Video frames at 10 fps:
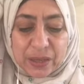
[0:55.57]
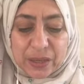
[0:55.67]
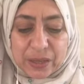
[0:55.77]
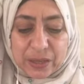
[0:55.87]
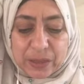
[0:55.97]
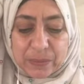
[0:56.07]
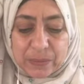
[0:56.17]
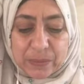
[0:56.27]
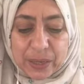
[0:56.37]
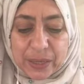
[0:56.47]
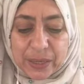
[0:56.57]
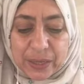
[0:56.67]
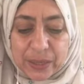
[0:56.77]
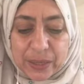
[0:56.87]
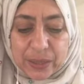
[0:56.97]
آه،
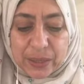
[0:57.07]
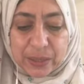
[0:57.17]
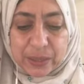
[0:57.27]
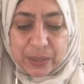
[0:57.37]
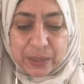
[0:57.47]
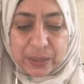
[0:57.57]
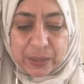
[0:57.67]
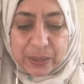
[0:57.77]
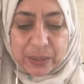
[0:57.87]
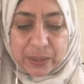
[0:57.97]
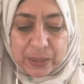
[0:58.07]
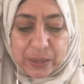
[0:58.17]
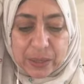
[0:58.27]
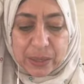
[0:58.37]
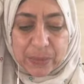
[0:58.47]
معانا آه،
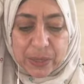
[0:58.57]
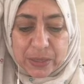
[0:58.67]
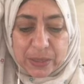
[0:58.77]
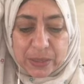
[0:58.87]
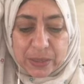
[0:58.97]
هنا كمان